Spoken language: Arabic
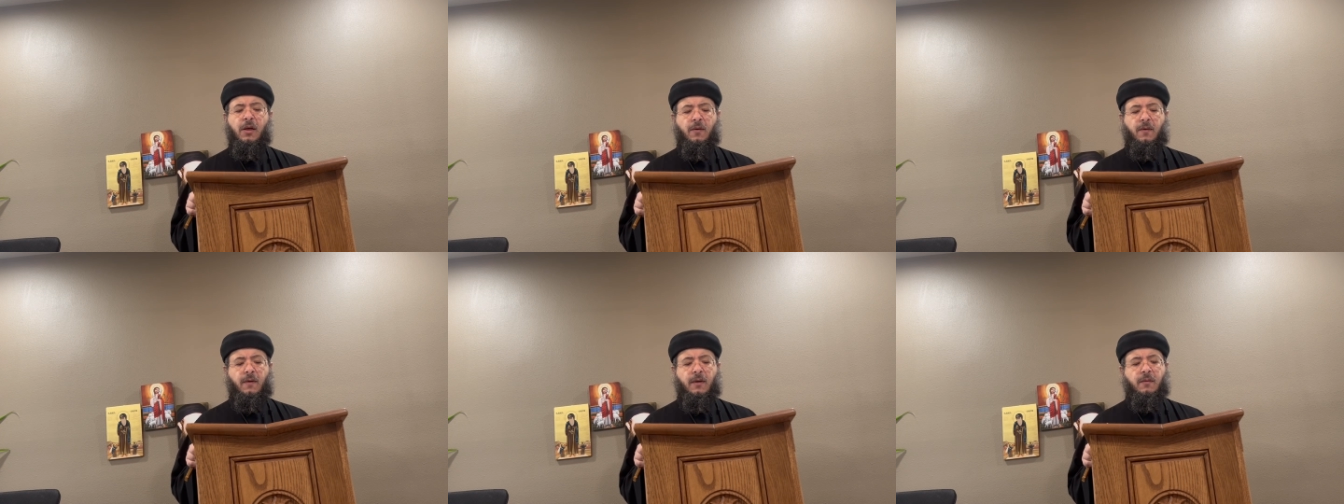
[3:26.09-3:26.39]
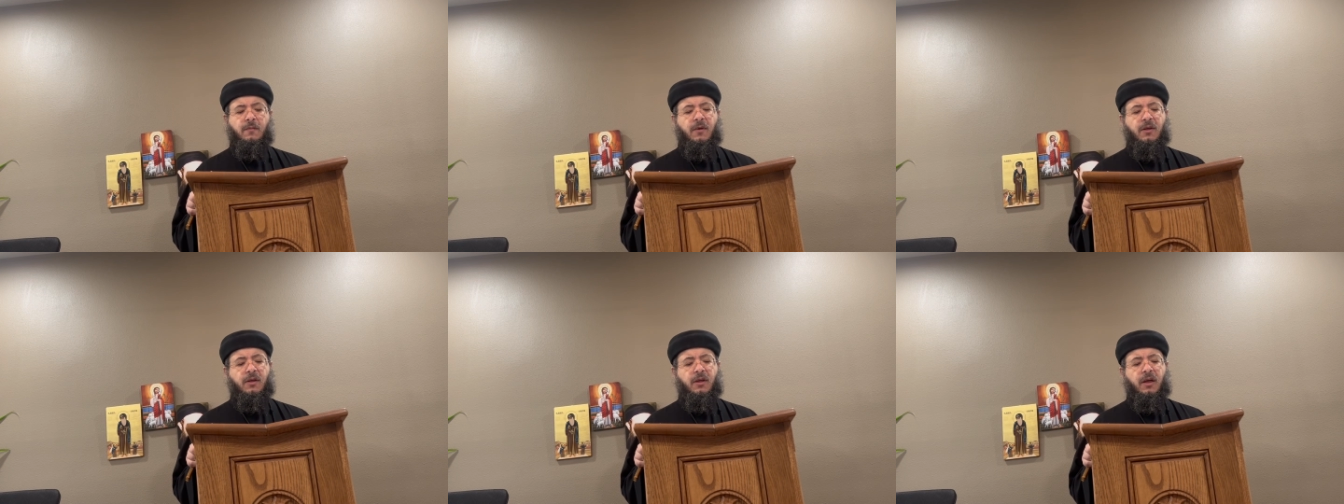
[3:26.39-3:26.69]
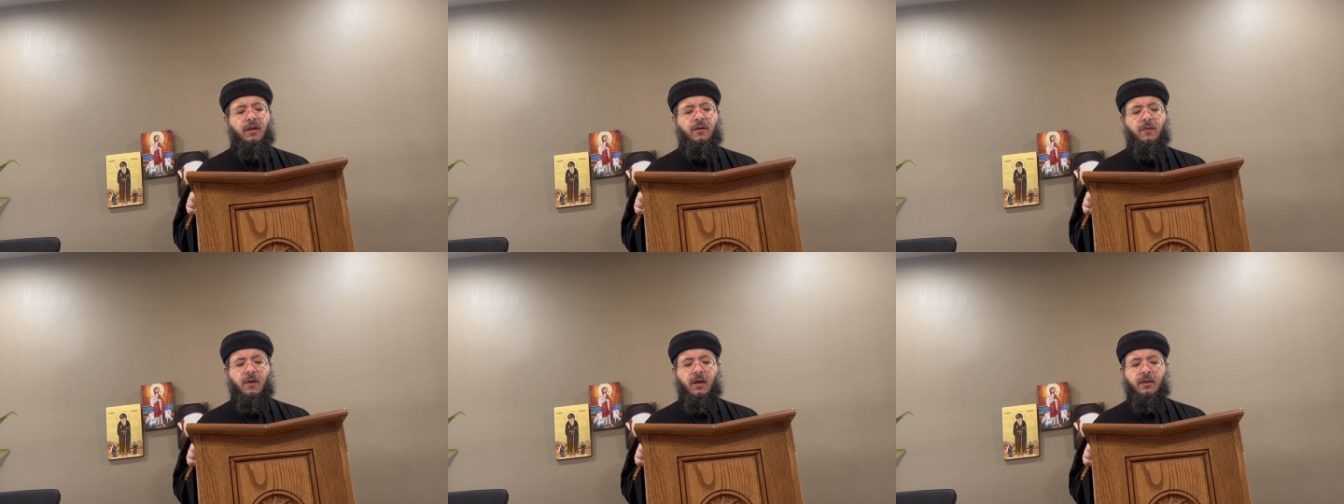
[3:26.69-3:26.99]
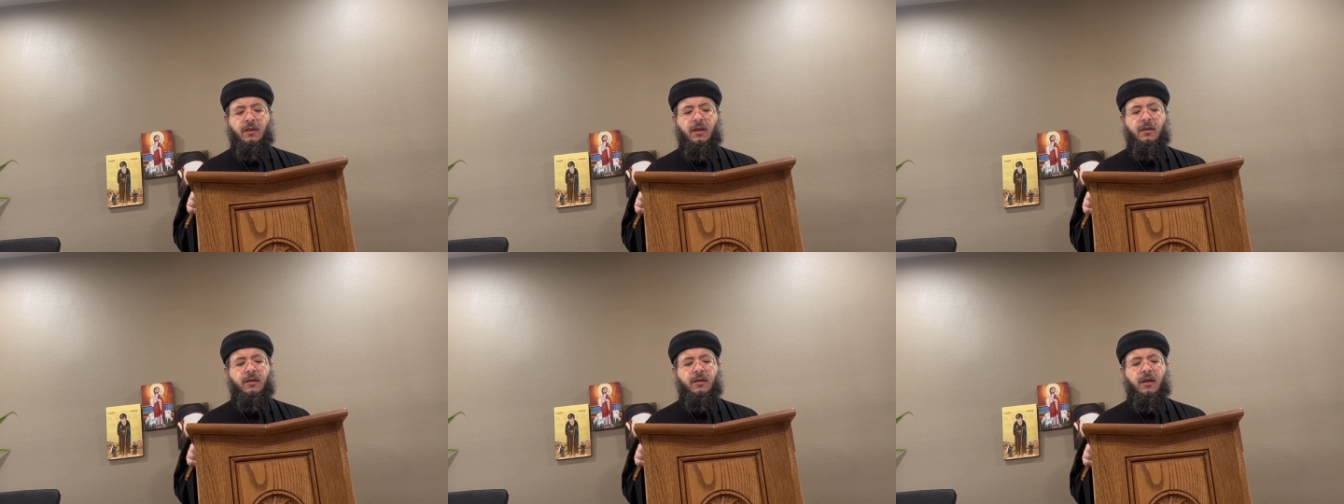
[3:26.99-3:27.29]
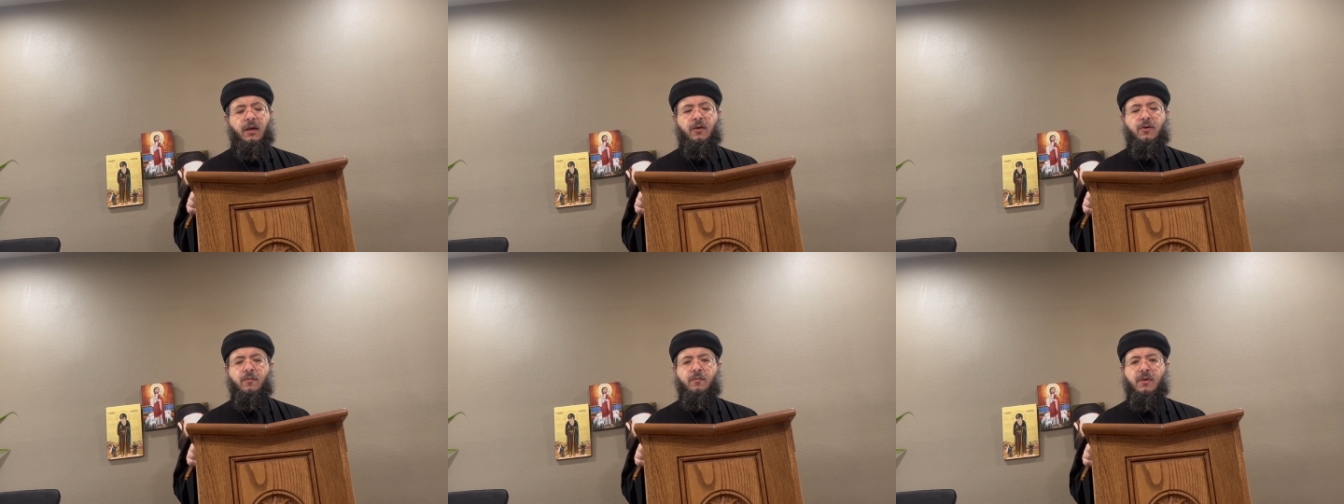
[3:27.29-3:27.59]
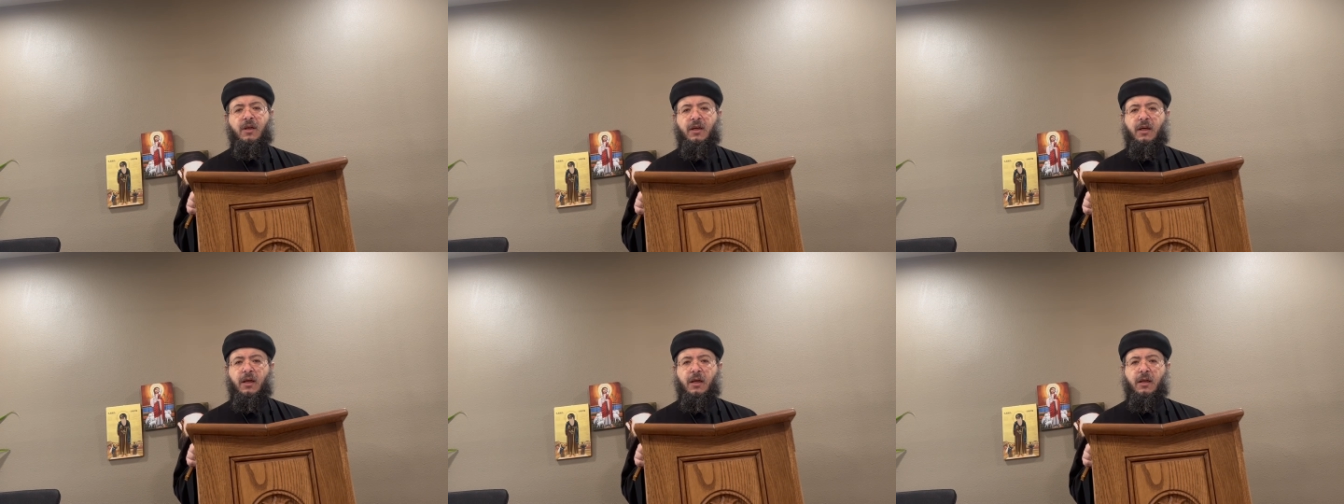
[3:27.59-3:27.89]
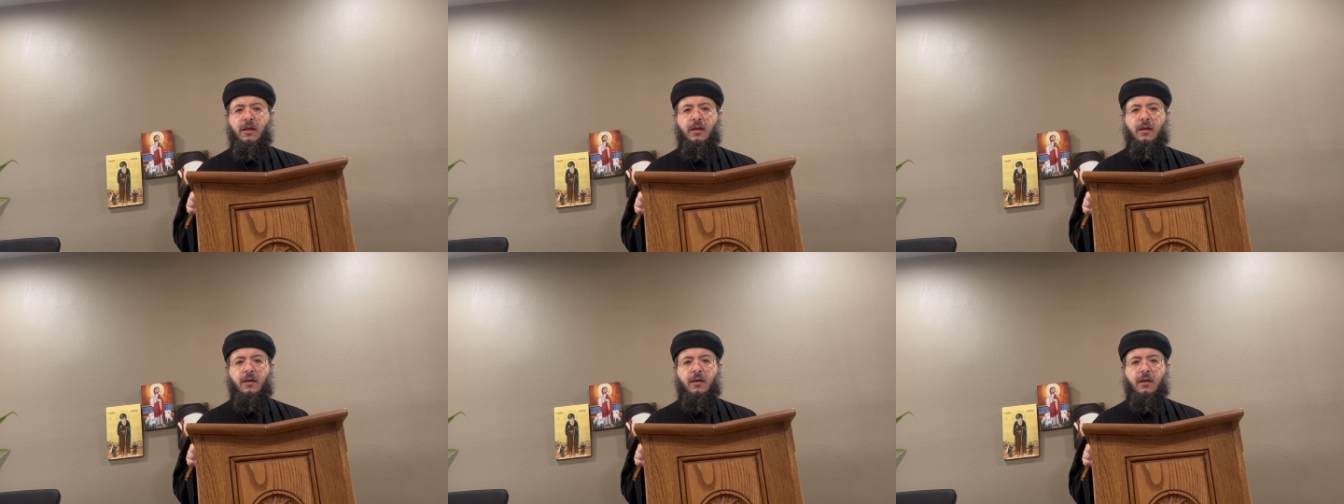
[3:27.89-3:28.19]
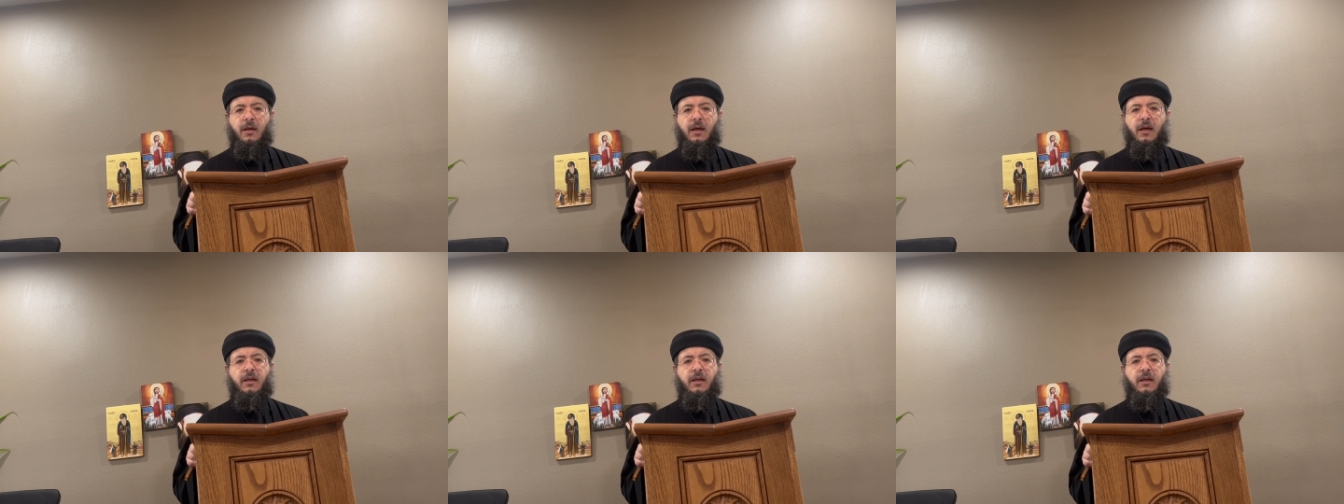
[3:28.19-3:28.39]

وإن مضيت وأعددت لكم مكانا